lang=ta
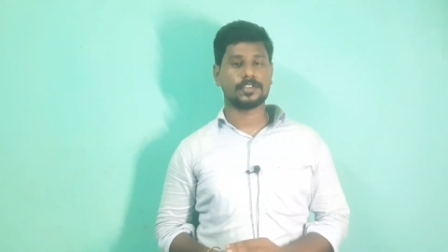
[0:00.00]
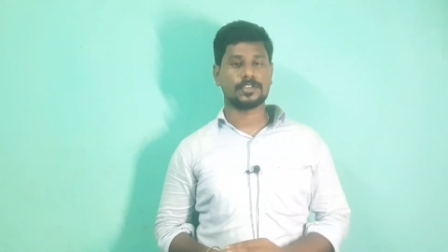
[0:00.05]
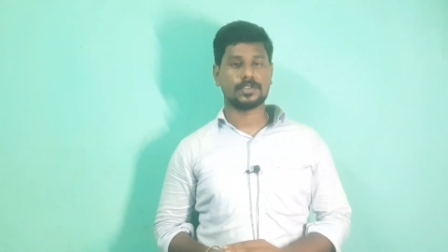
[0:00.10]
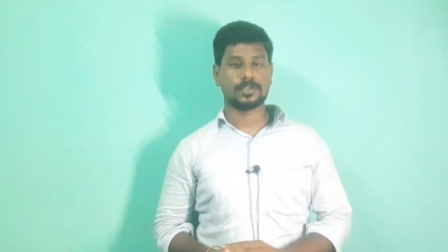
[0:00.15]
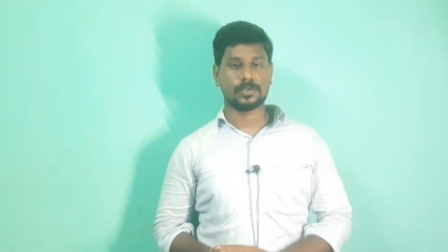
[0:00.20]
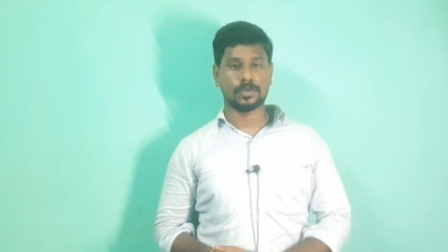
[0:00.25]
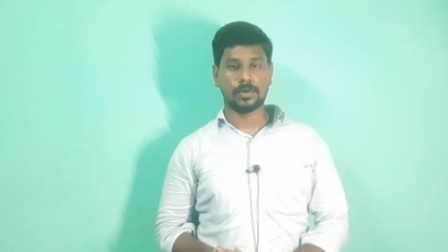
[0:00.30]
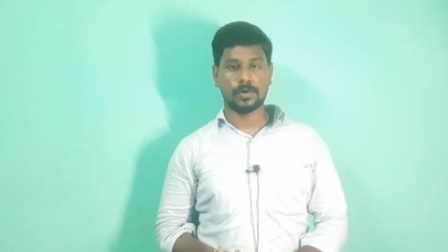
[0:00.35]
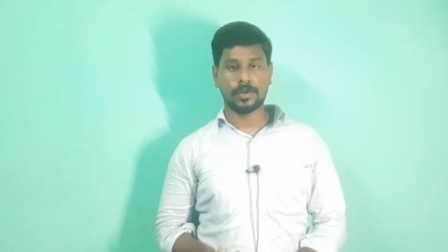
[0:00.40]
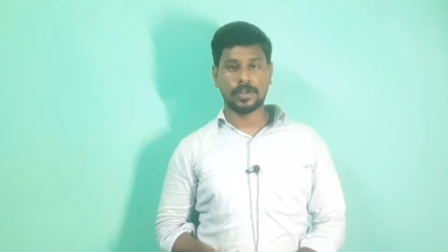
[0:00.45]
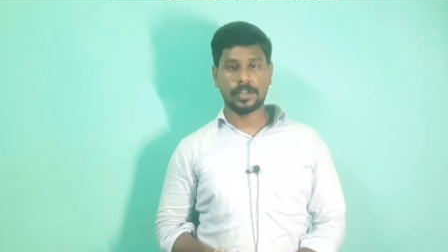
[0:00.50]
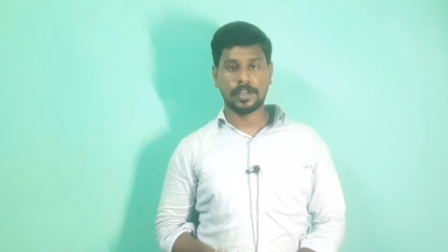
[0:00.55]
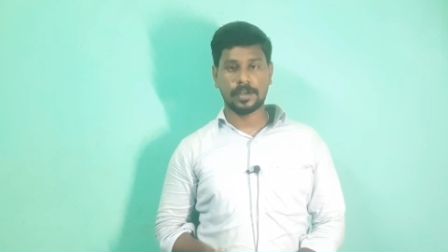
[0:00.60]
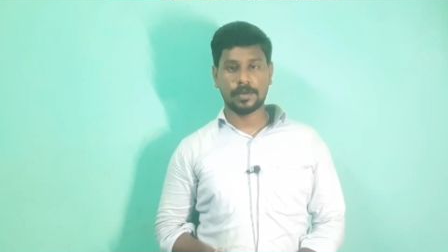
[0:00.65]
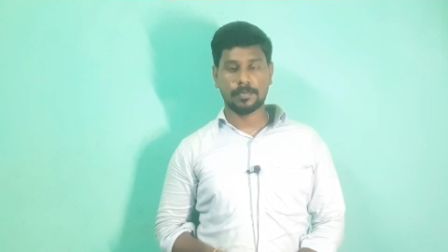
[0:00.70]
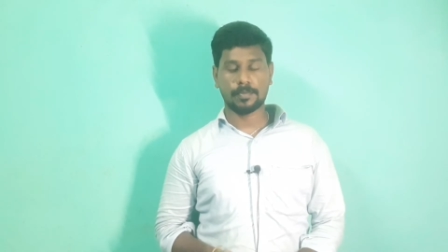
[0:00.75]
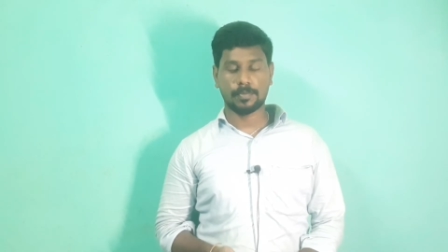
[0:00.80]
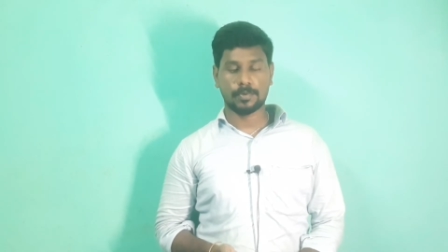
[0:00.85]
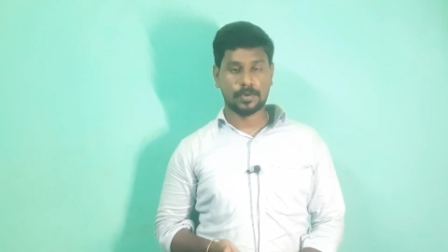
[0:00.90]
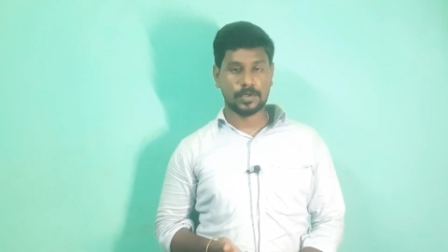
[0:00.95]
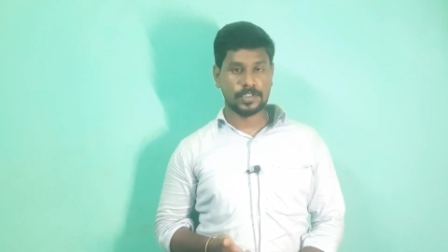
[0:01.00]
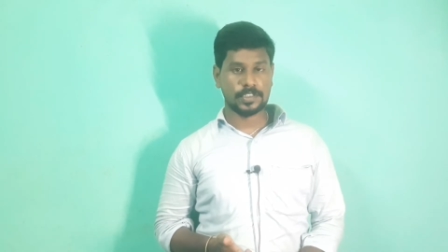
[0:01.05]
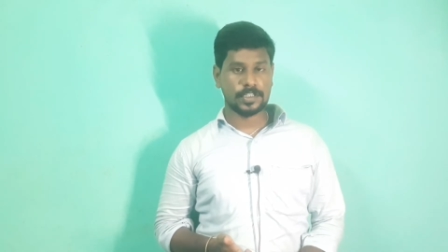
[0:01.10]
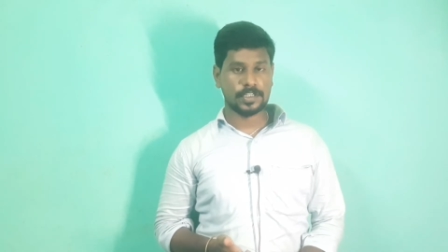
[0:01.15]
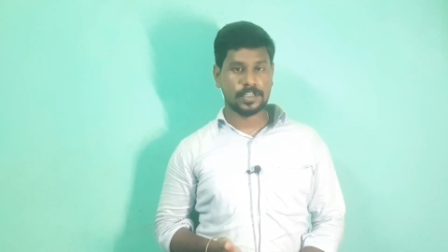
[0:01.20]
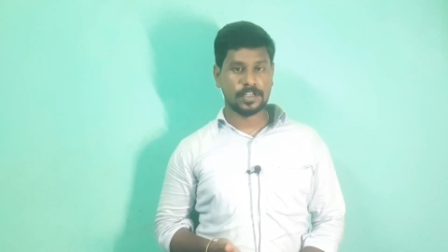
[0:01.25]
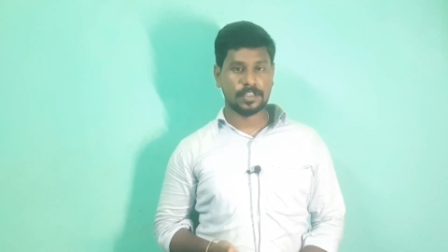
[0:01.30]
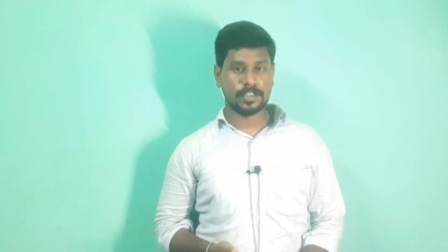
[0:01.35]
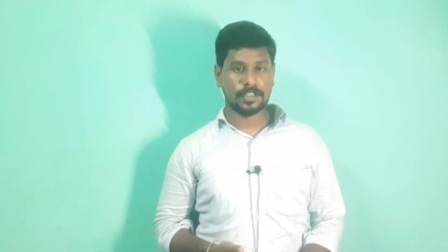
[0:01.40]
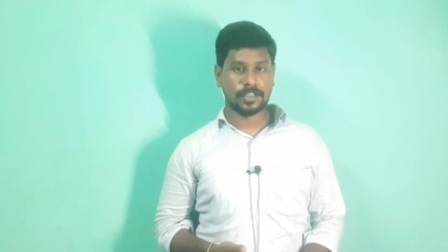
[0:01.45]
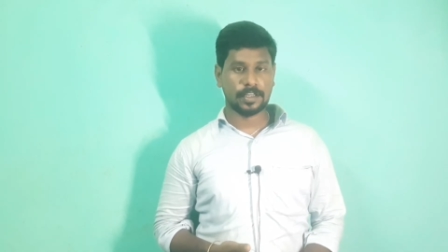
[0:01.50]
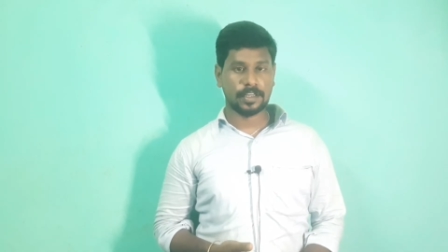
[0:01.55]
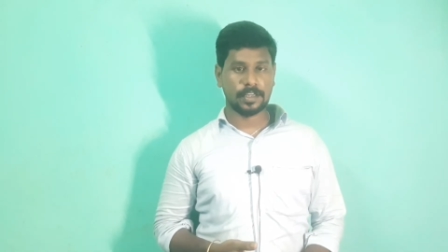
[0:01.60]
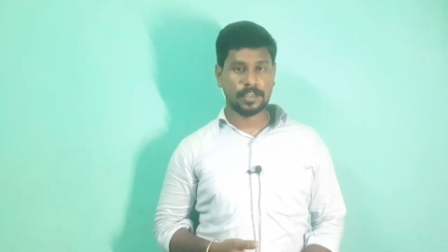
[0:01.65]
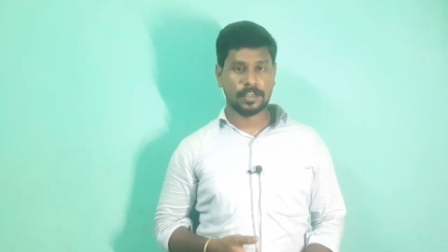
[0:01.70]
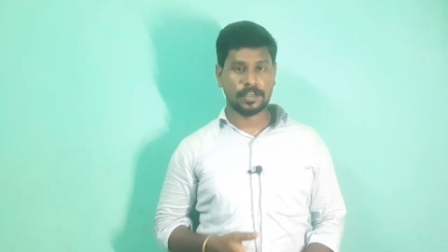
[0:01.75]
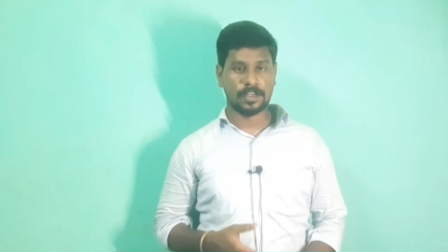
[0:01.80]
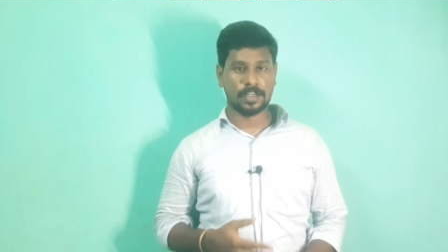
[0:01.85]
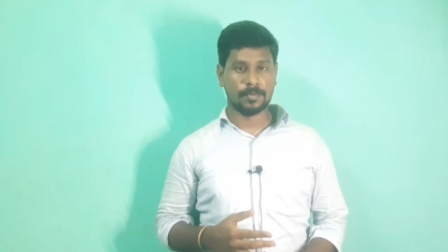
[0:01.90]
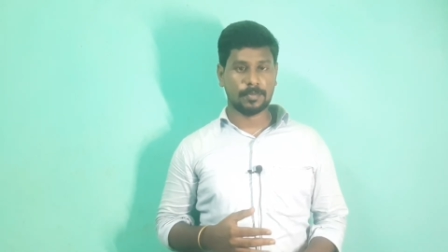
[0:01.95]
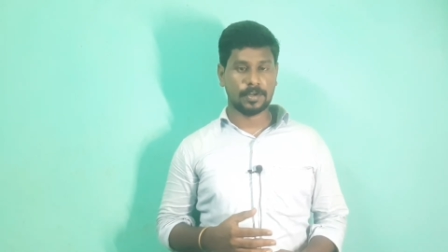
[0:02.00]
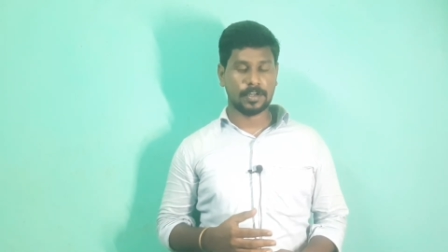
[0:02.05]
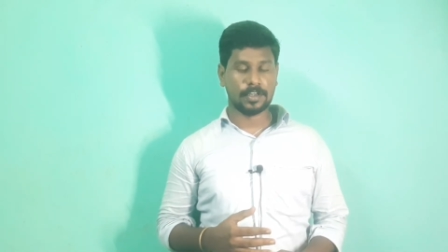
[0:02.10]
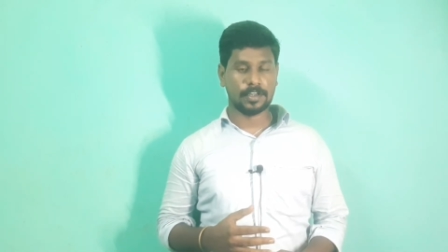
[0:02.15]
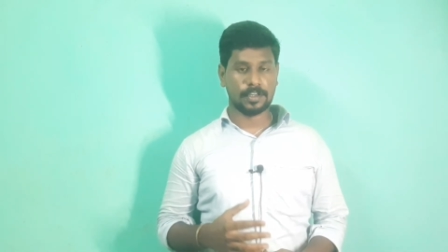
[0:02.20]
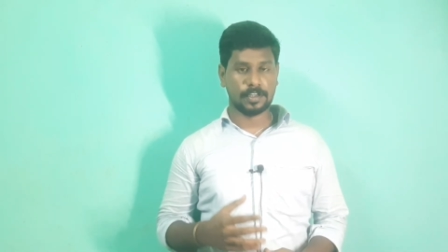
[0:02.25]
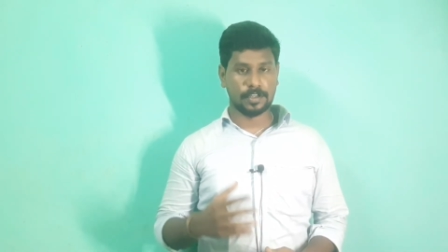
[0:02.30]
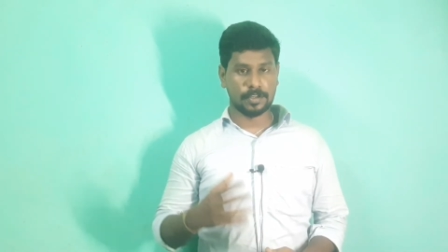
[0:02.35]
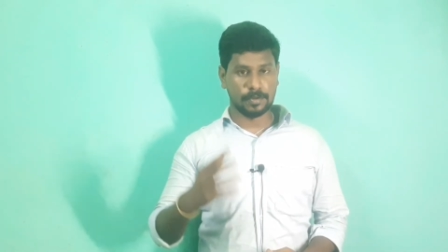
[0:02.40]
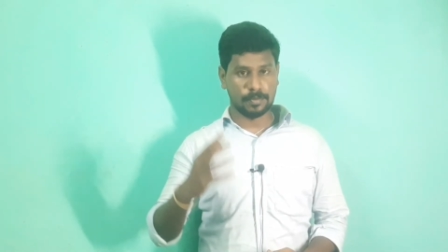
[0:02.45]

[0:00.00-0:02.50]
ஸ்டோரியை புரிஞ்சுக்கிறதுக்கே நமக்கு